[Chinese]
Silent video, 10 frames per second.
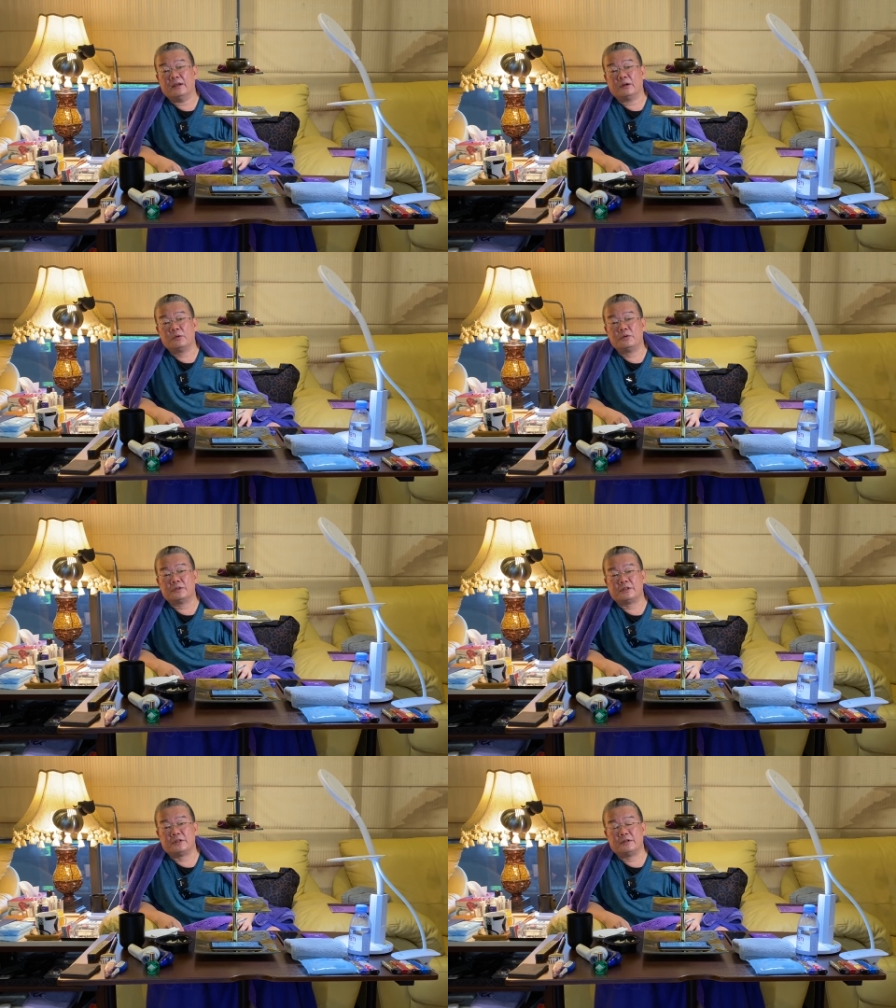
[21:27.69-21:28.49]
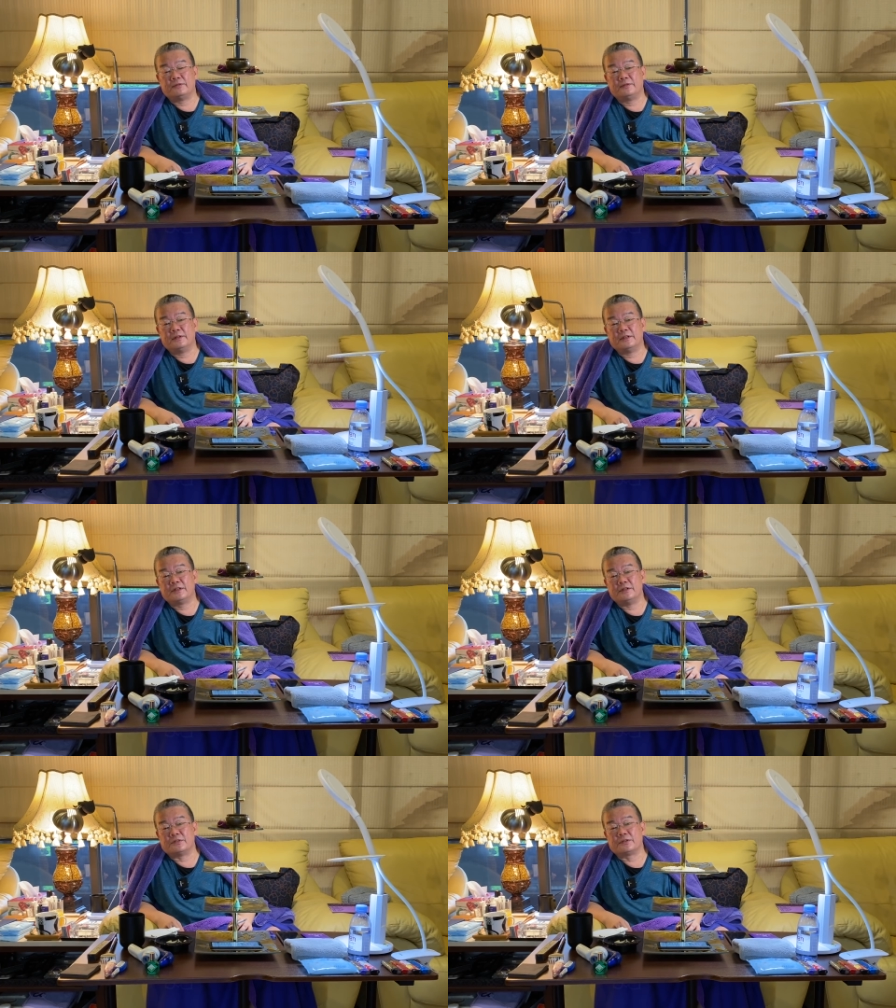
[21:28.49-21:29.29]
过期的福味
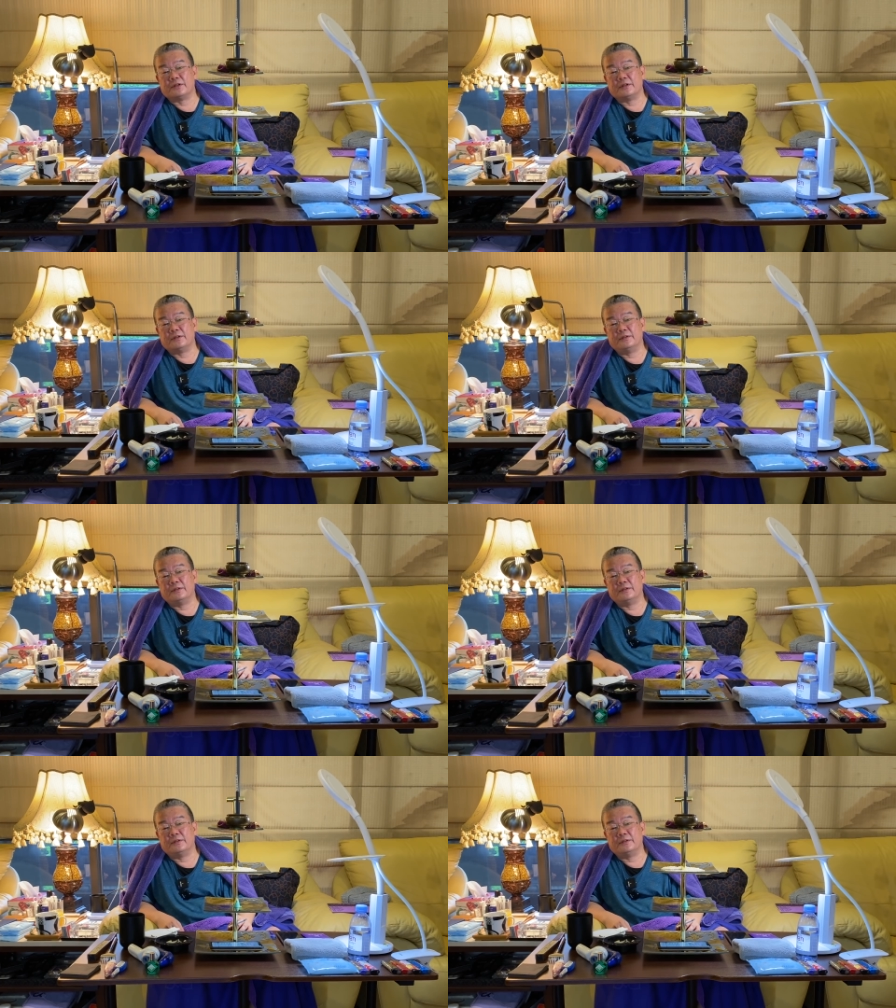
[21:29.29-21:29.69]
净水哦。